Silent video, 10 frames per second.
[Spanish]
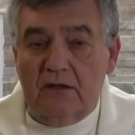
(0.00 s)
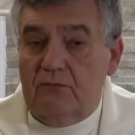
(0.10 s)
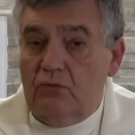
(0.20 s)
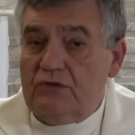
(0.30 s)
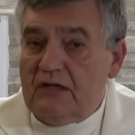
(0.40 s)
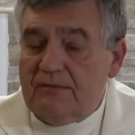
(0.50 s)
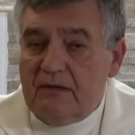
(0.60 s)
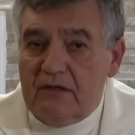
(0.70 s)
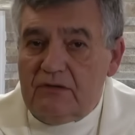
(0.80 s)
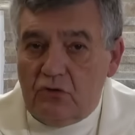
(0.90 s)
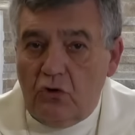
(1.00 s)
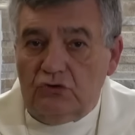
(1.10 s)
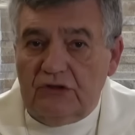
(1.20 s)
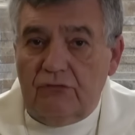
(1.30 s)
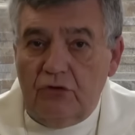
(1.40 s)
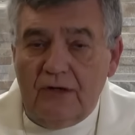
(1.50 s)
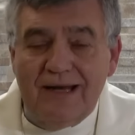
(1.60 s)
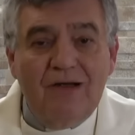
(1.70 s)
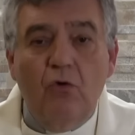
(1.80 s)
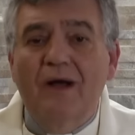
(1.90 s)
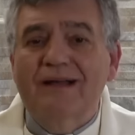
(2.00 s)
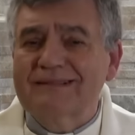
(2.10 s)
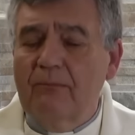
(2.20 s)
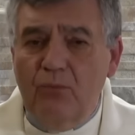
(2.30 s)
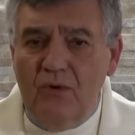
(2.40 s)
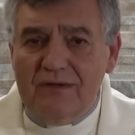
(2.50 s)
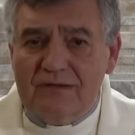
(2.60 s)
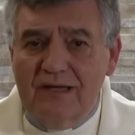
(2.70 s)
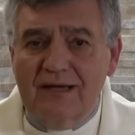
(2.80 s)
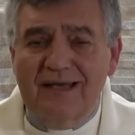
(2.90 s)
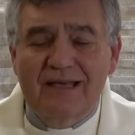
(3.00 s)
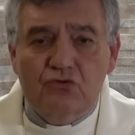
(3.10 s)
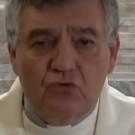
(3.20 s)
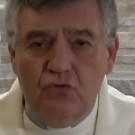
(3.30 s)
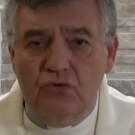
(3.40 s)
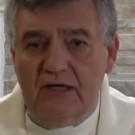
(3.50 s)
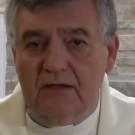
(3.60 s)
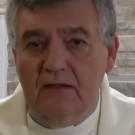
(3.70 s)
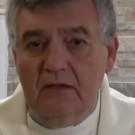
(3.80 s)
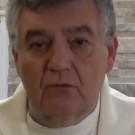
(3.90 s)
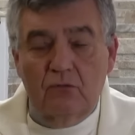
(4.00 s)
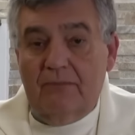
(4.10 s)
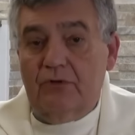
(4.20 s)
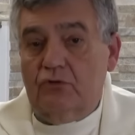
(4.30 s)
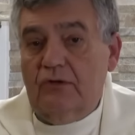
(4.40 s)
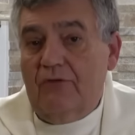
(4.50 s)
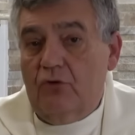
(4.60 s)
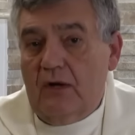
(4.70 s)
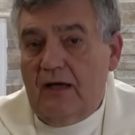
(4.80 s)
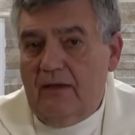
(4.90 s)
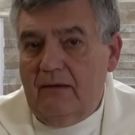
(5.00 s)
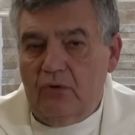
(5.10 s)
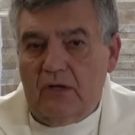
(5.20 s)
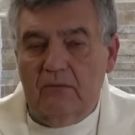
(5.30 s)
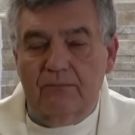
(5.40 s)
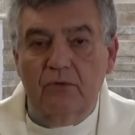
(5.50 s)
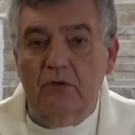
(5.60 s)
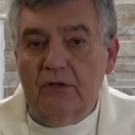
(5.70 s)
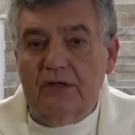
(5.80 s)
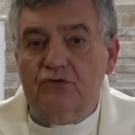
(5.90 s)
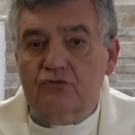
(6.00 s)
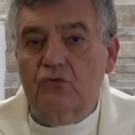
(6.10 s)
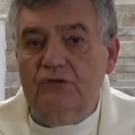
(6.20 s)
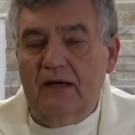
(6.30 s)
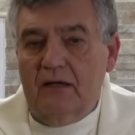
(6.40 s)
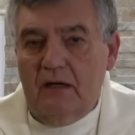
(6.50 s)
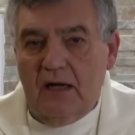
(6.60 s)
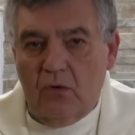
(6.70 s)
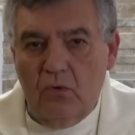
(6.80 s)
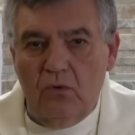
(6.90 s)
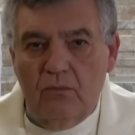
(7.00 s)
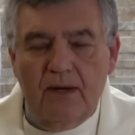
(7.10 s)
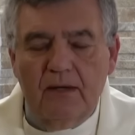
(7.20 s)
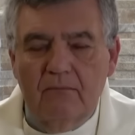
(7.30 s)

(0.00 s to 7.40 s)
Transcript: y muchas veces condicionan o hasta puede ser que excluyan una persona drogada, por ejemplo, que excluyan la culpa.